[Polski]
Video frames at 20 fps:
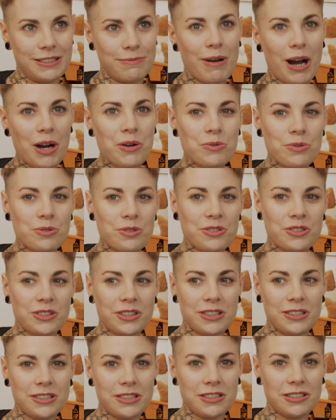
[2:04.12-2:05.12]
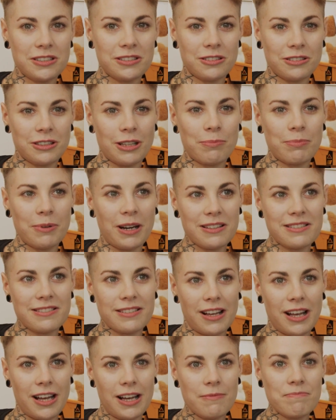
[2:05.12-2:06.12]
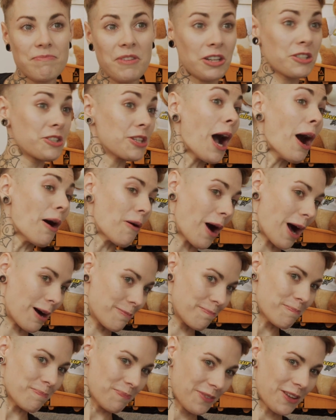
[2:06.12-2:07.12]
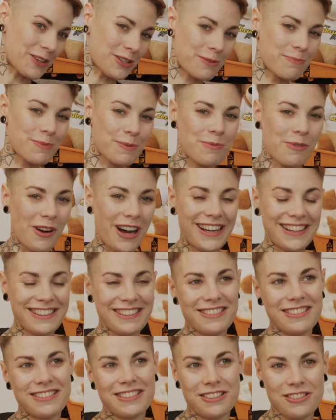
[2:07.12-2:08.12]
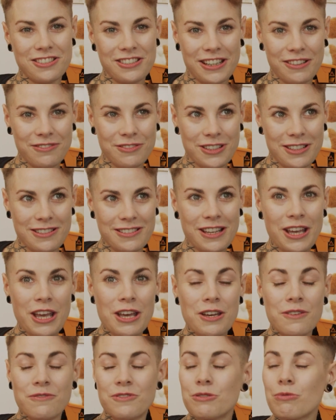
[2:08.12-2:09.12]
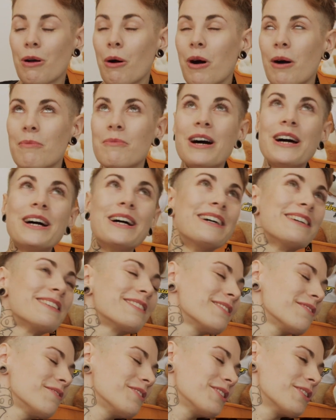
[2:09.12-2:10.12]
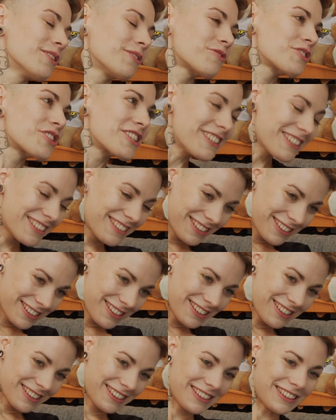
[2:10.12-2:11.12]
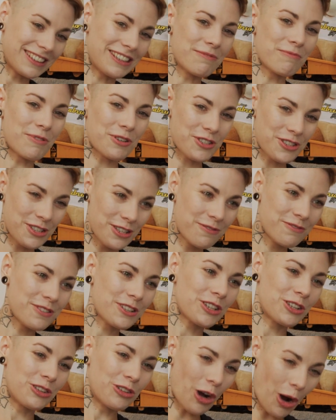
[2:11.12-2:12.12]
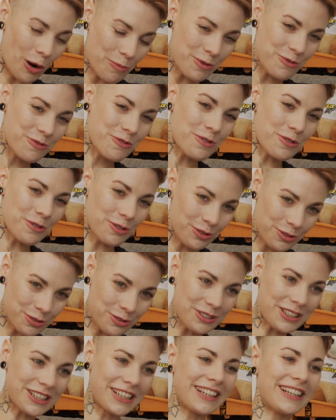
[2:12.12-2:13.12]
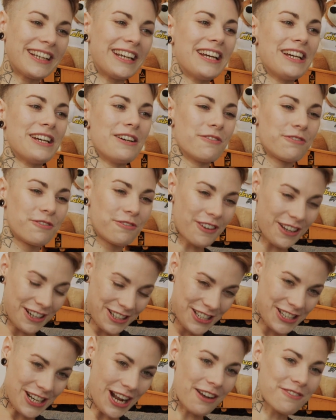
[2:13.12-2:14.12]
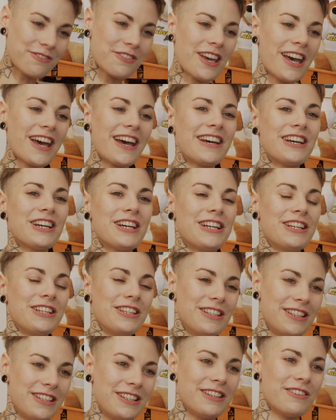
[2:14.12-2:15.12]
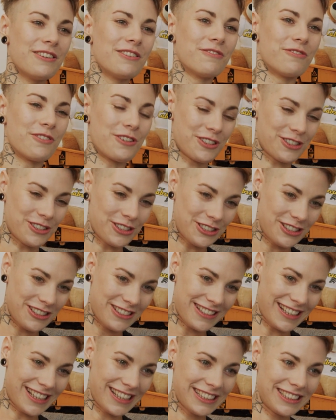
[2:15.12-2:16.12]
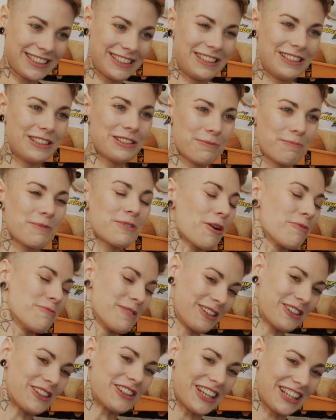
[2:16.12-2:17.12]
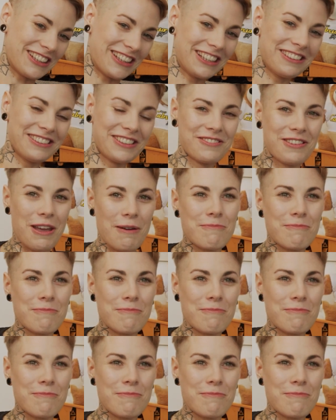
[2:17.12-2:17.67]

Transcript: Machulskich, to ta praca chciałam, żeby była artystyczna, więc wysłałam CV do wszystkich możliwych domów kultury w Warszawie i w okolicach i odpisał mi tylko jeden w